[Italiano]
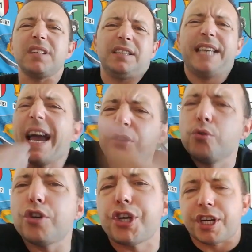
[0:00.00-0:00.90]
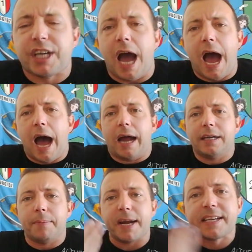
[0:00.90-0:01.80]
Sai chiude
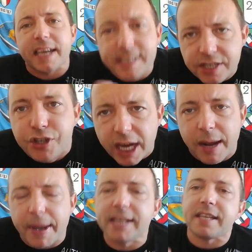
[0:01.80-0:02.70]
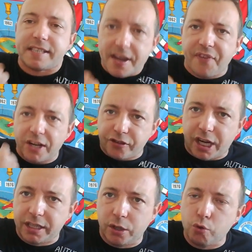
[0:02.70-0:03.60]
cercando perché sinceramente se io faccio
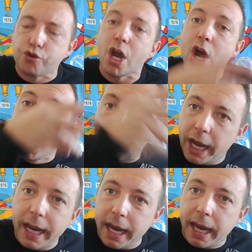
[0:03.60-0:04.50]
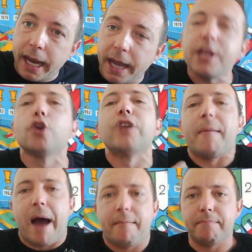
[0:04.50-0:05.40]
una denuncia che io da
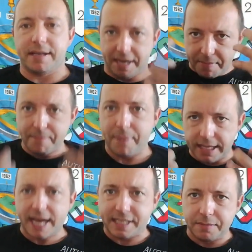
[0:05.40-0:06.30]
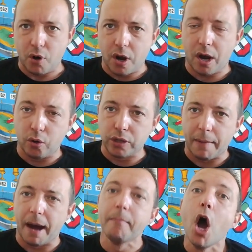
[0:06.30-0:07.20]
mamma, se mi medesimo a una
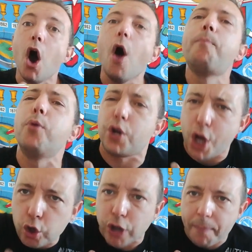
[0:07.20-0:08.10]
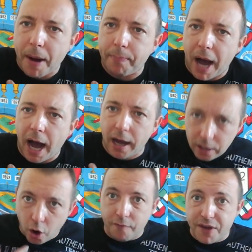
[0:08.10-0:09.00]
mamma, oppure io da papà,
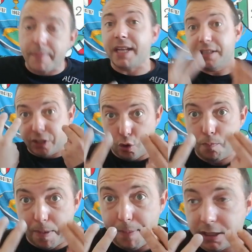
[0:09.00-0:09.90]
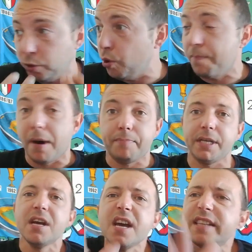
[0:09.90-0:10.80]
ovviamente che sono papà di due
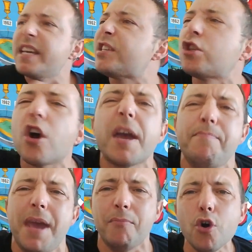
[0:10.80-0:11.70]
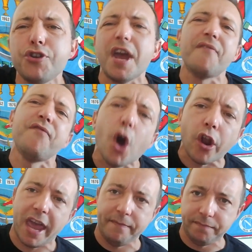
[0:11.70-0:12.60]
bambini, se so che mia moglie è
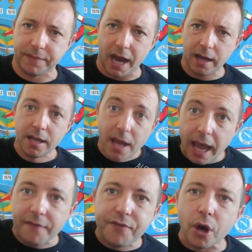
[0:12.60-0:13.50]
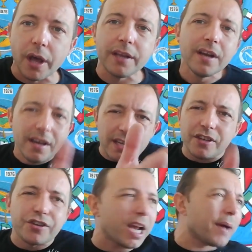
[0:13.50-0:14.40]
violenta, è violenta, io
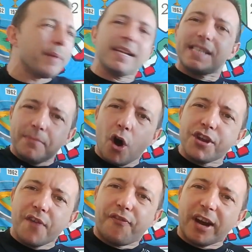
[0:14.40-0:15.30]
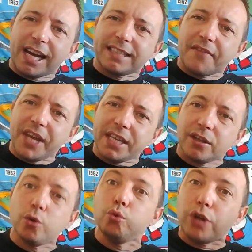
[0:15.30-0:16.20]
sinceramente si moglie fa una
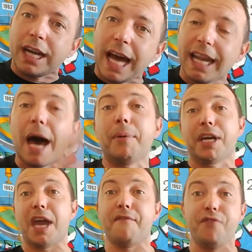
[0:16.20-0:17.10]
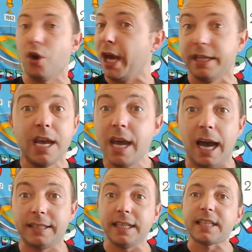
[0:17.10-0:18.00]
vita lontana da là perché è violenta,
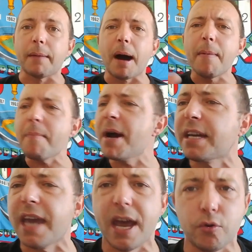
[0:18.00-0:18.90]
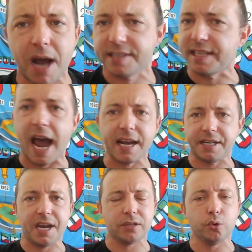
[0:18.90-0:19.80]
ha detto ma perché è rimasta la
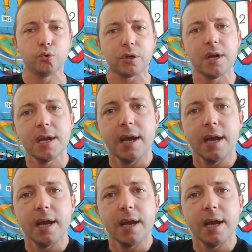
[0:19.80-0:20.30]
creatura?